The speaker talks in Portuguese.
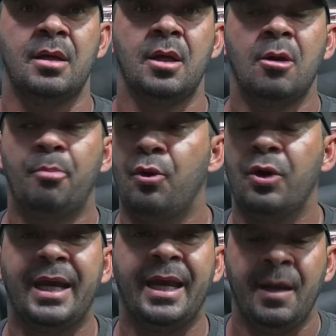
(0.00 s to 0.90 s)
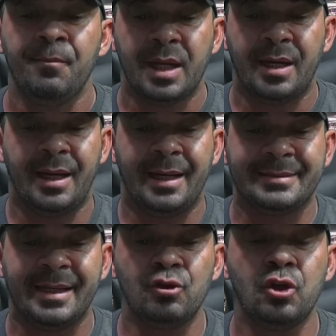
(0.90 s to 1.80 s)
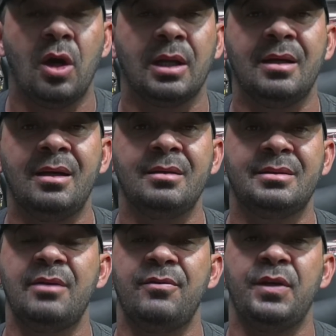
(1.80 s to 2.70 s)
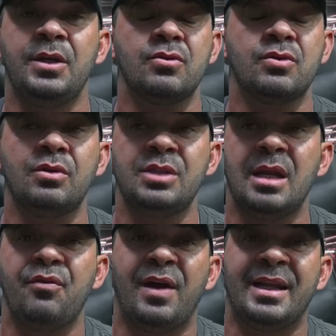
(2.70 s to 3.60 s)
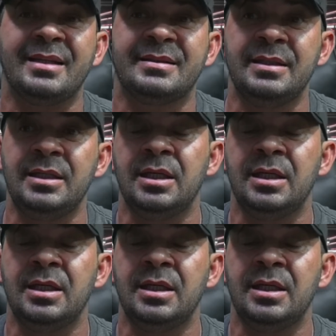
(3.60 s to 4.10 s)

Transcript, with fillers: Porque até o Jorlan tem vídeos onde ele fala assim,